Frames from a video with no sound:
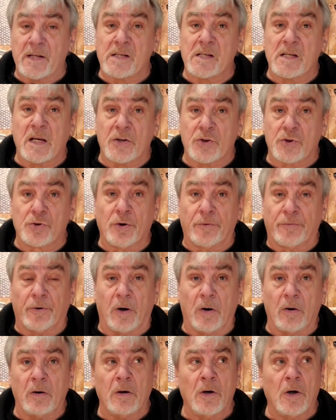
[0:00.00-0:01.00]
les sièges
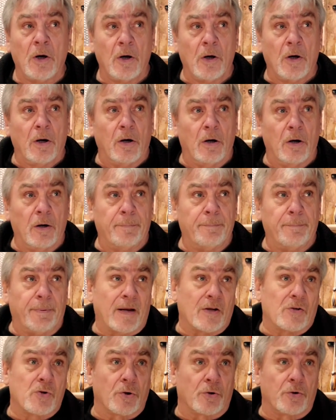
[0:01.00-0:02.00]
devant,
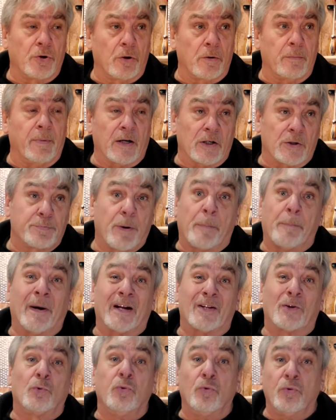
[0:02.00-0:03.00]
parce que bah, je ne pouvais
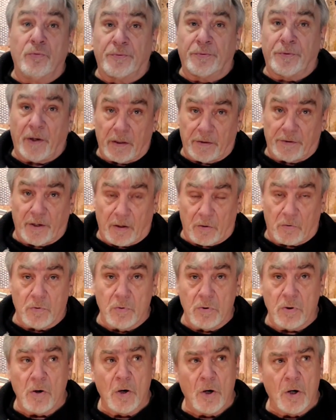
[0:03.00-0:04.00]
pas tout faire d'un
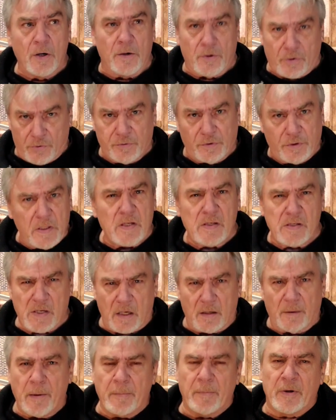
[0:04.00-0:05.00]
coup, je vous dis, c'est
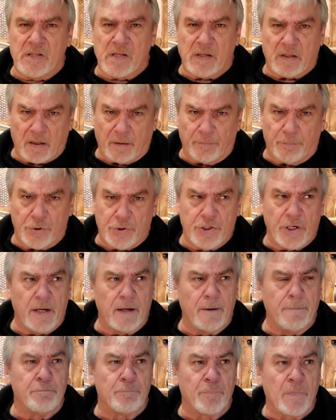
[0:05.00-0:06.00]
quand même un certain
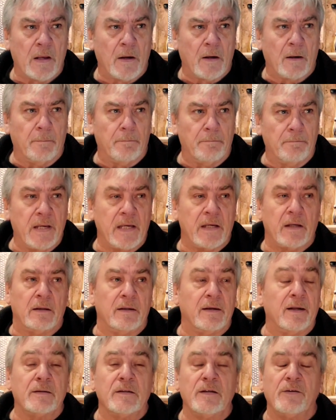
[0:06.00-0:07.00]
budget, mais
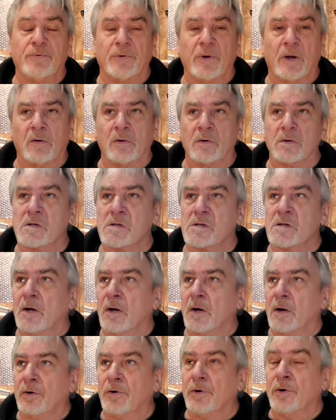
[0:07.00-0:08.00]
la différence,
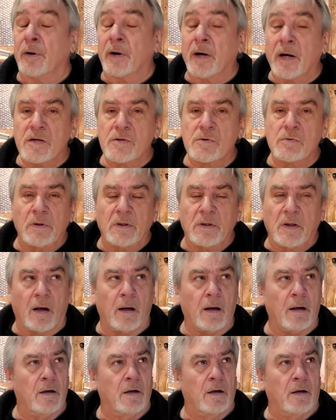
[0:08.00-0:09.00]
le
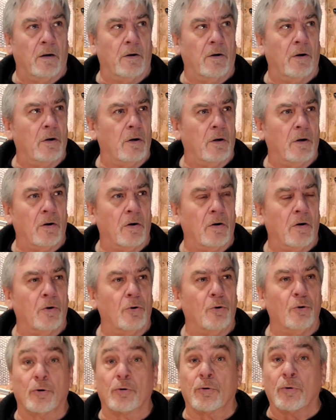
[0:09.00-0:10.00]
résultat, euh,
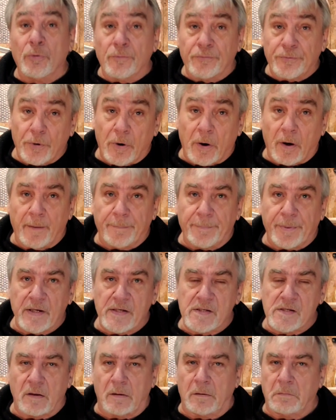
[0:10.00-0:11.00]
le confort à
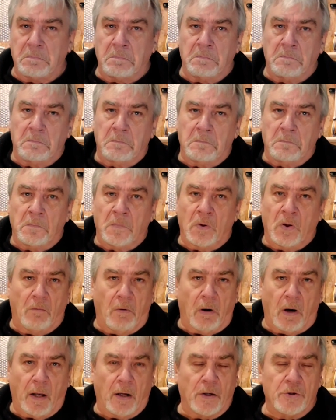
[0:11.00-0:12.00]
présent,
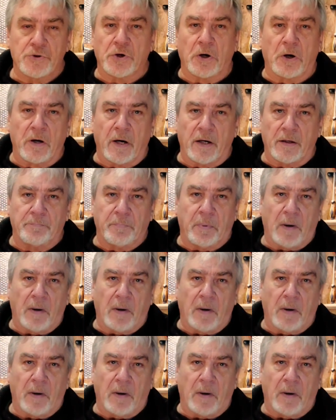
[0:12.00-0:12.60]
voilà, je regrette